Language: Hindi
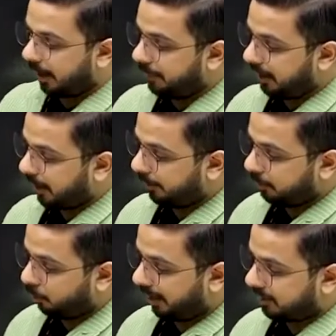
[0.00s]
अभी यहाँ
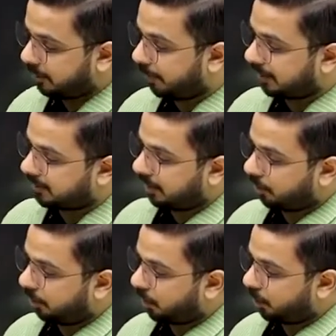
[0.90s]
पे दोबारा से पाँच
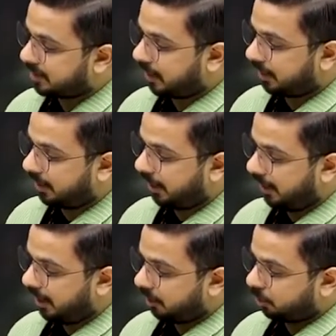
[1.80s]
तारीख को रिक्वेस्ट डाल दी
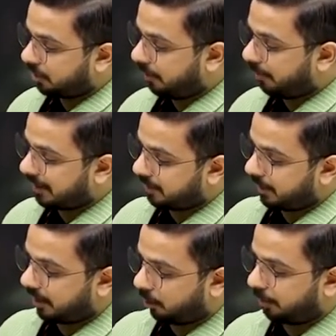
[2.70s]
है तो जब ये पैसा
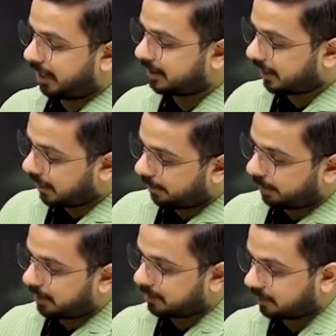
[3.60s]
मेरे अकाउंट में आ जाएगा यहाँ
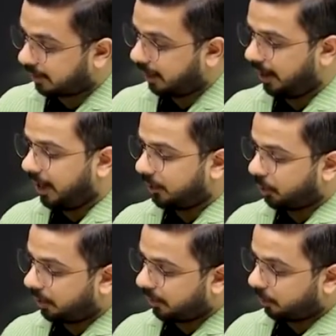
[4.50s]
पे आप देख सकते हैं
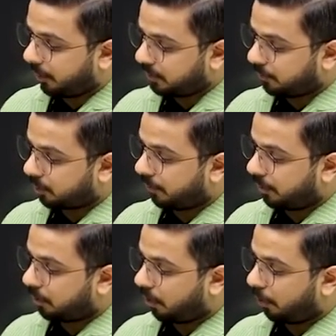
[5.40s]
योर रिक्वेस्ट फॉर
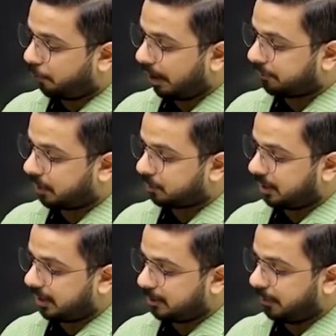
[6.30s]
द विड्रॉल ऑफ फाइव
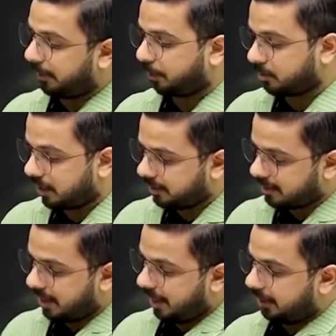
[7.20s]
थाउजेंड इज बींग
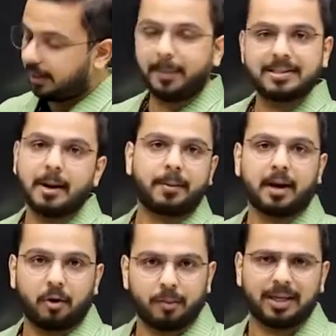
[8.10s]
प्रोसेस ये पैसा
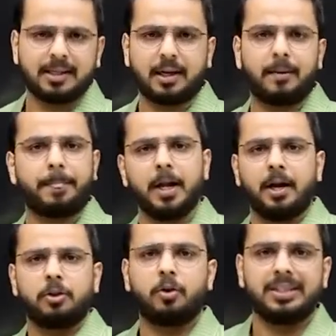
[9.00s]
आपके अकाउंट में आ जाएगा
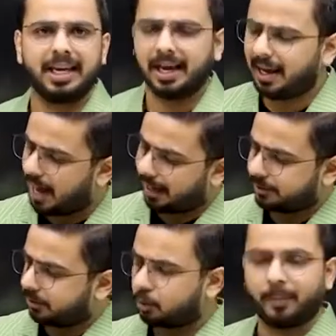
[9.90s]
तो ये
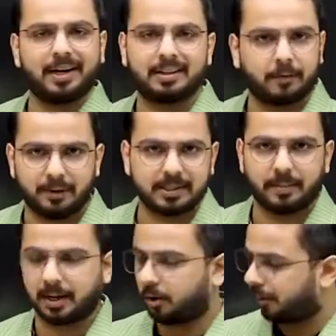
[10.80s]
आज दोपहर तक फिर
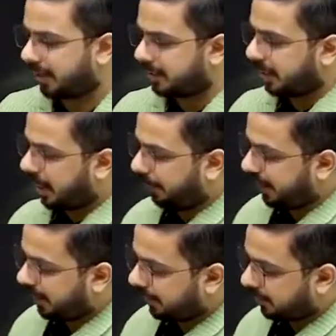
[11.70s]
से मेरे अकाउंट में आ जाएगा
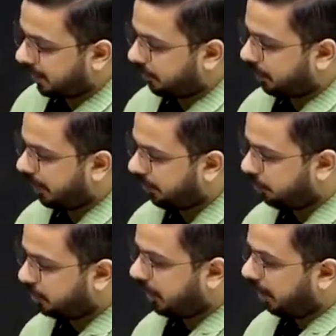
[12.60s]
अभी क्या तारीख हो रही है
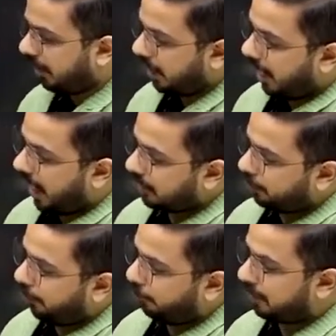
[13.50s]
यू सी
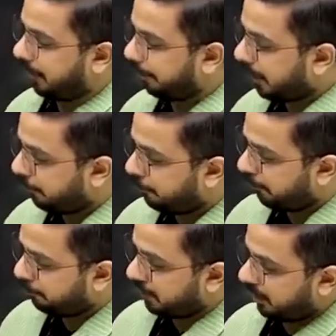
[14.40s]
आज फिफ्थ है
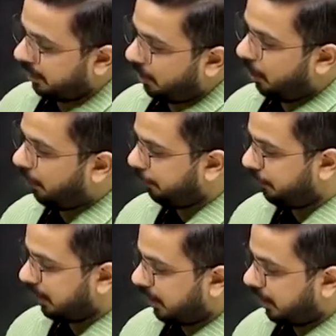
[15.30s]
फिफ्थ
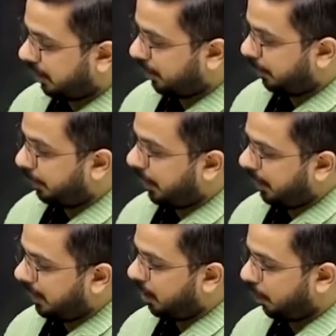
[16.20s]
ऑफ
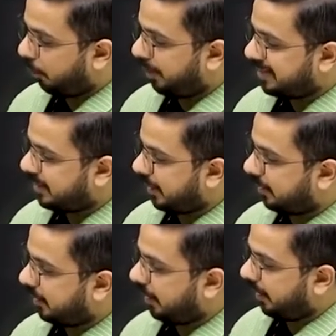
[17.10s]
मे और वेंसडे
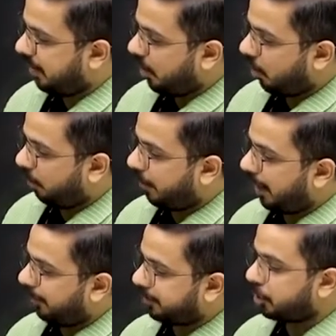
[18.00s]
का दिन है और
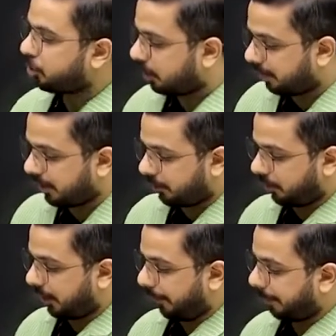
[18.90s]
बारह बज के चौदह
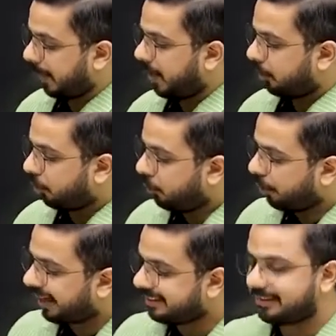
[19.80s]
मिनट हो रहे हैं तो
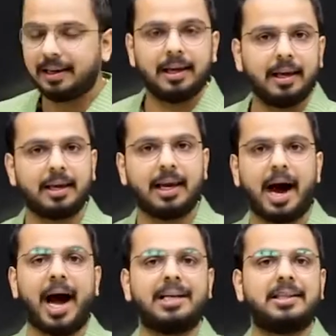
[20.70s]
यू कैन सी
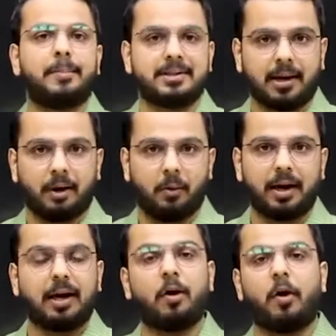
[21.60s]
कि आज ये पैसा आया
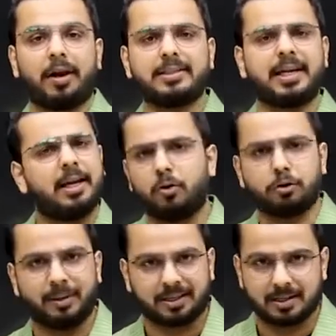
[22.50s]
हुआ है कल और आ जाएगा ये
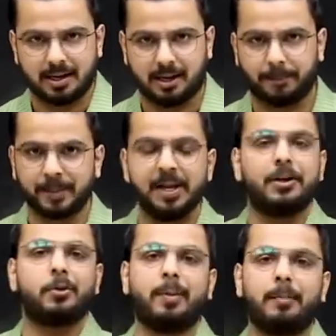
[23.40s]
रोज़ बढ़ता जाएगा
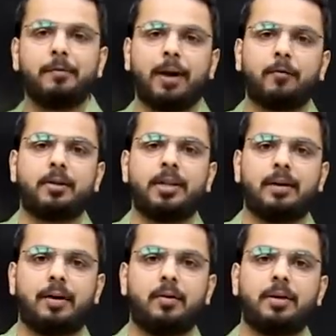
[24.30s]
तो मैं अपनी वाइफ को
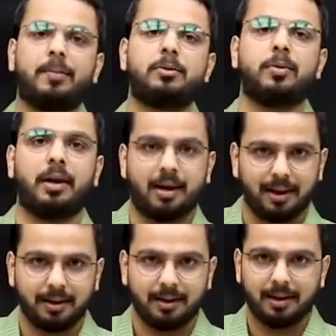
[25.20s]
देने वाला हूँ कि भाई तू ये ले
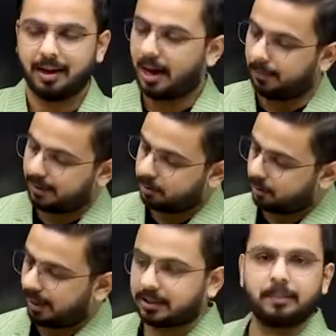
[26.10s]
ले अपना
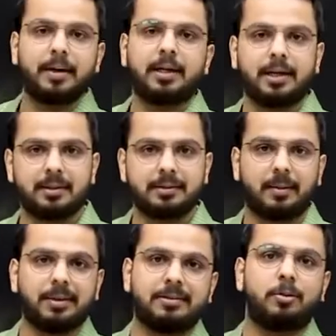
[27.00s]
जो राशन पानी का
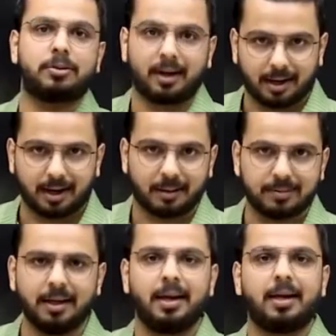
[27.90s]
इंतजाम है इससे होता रहेगा
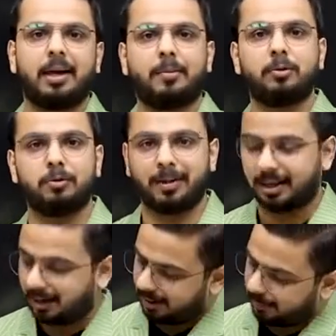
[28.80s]
आराम से घर में दूध
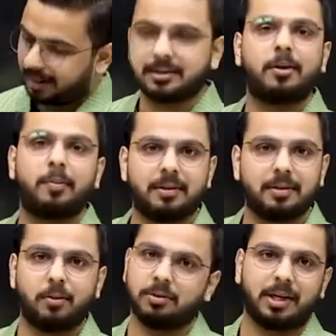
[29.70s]
ब्रेड आना है पाँच हज़ार रुपये
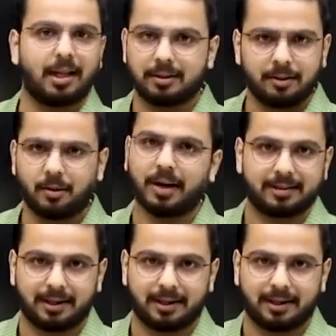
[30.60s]
से रोज़ निकालते रहो और